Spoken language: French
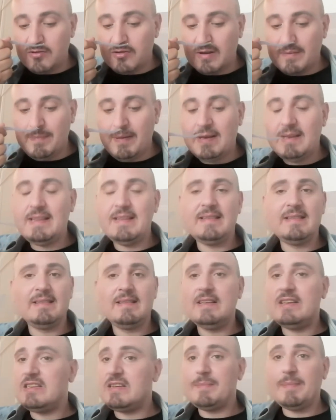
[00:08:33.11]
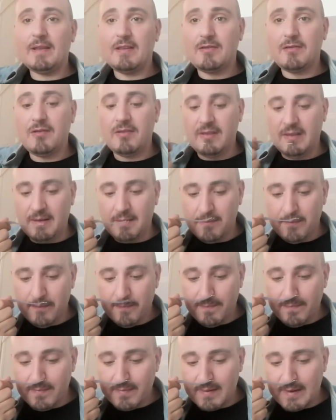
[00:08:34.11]
je ne vais pas le déceler, je ne sais pas ce que c'est.
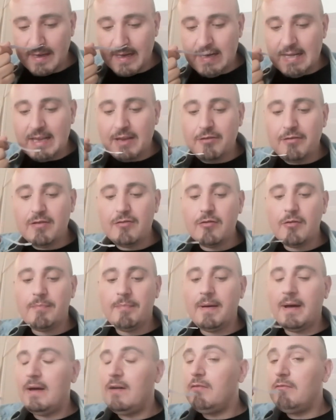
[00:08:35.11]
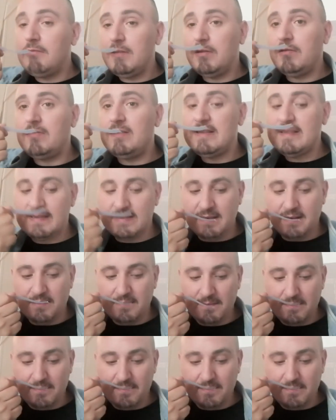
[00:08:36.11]
Et l'aiguille de pain, oui, on le sent.